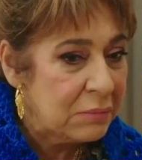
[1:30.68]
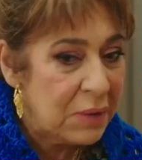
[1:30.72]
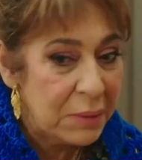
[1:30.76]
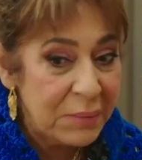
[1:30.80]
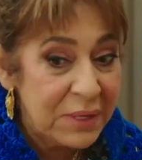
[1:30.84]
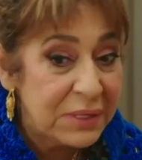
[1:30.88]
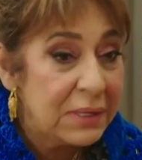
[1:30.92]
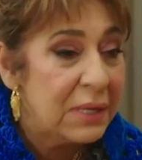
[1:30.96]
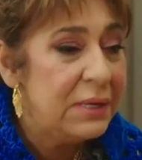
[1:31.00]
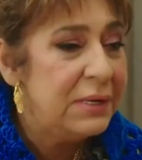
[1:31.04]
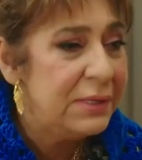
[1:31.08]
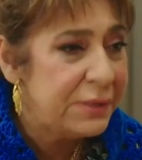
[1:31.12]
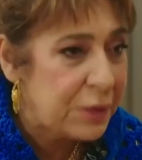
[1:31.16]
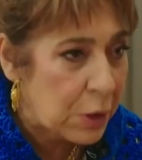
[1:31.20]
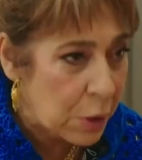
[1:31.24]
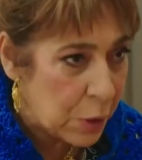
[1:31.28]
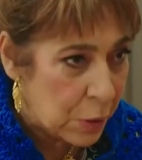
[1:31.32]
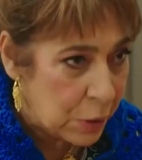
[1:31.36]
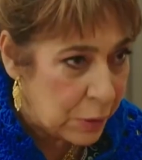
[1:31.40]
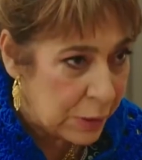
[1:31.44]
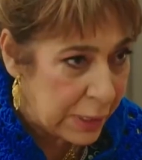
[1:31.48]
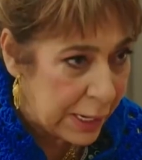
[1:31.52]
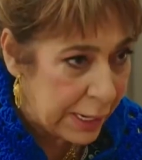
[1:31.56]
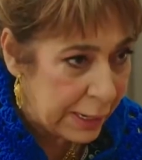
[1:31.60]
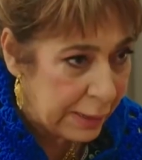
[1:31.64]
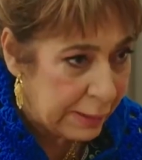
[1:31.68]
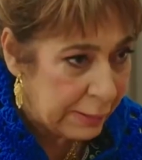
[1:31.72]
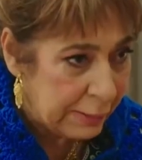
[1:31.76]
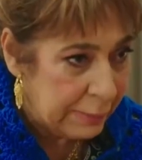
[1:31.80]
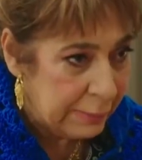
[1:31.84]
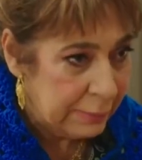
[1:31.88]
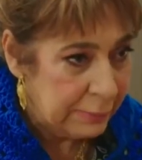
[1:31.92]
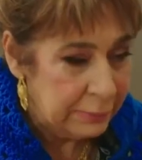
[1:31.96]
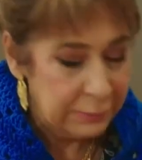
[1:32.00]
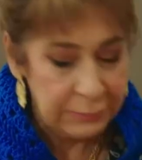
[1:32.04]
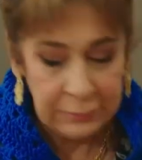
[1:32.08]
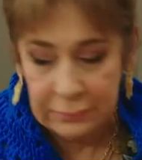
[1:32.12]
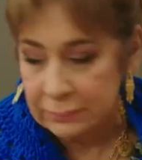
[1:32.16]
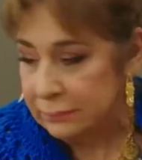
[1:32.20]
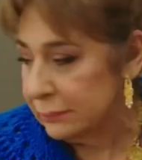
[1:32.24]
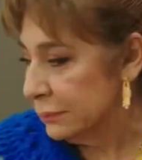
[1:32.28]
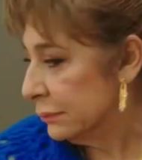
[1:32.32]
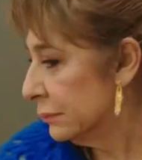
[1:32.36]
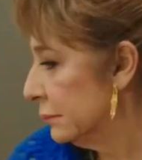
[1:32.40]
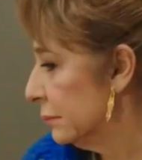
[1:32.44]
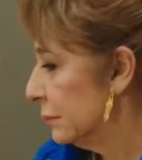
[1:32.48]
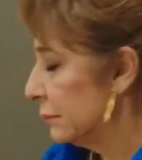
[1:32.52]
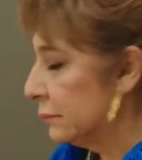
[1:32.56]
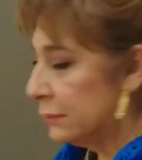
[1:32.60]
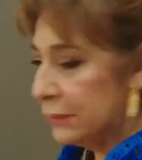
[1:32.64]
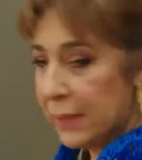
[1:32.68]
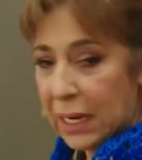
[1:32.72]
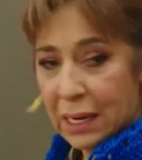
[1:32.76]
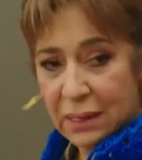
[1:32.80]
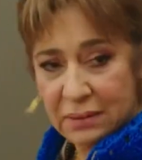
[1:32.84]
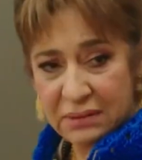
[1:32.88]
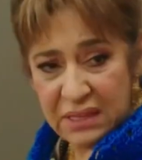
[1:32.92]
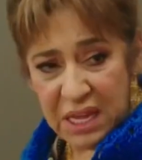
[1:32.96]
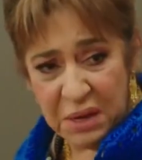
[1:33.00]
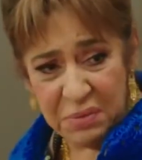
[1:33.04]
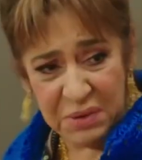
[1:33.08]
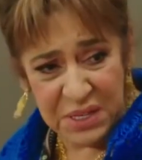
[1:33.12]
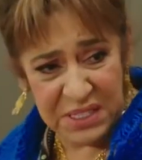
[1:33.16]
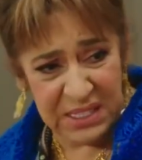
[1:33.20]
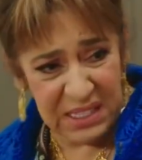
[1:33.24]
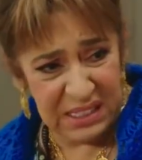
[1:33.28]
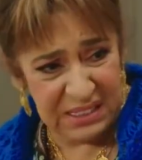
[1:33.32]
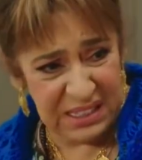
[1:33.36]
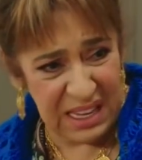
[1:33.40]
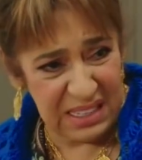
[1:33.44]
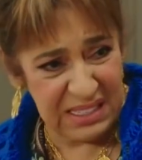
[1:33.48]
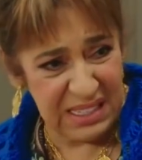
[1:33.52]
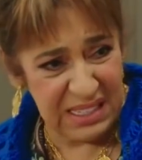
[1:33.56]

Mehmet Ali de öyle. Temizlikte